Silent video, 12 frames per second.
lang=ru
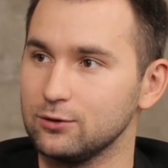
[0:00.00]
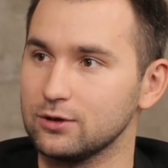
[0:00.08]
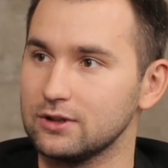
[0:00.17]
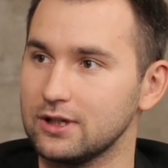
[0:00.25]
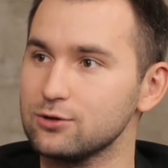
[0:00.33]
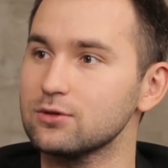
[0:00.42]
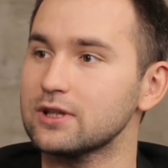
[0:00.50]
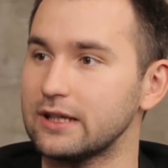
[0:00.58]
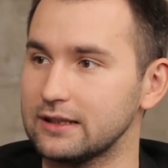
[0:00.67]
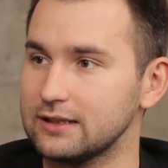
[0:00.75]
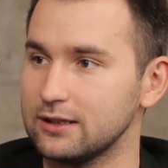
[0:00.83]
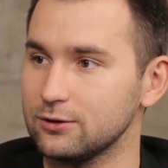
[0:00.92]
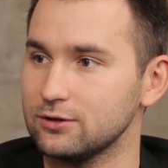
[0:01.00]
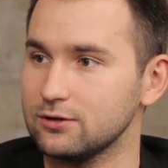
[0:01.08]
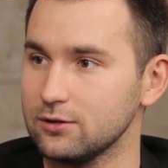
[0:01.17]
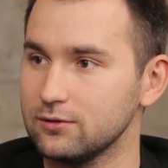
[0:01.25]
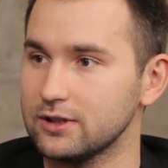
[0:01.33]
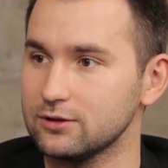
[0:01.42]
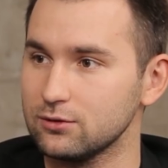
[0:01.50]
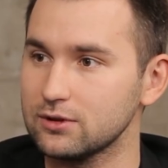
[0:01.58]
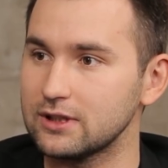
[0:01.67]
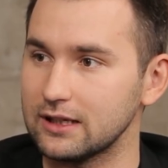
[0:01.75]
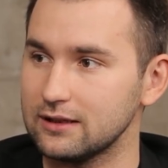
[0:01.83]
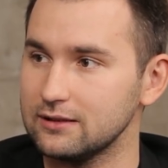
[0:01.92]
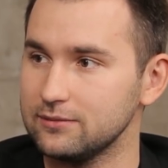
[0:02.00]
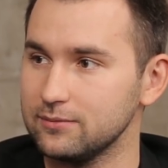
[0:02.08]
Вот. Результат, короче, слово результат.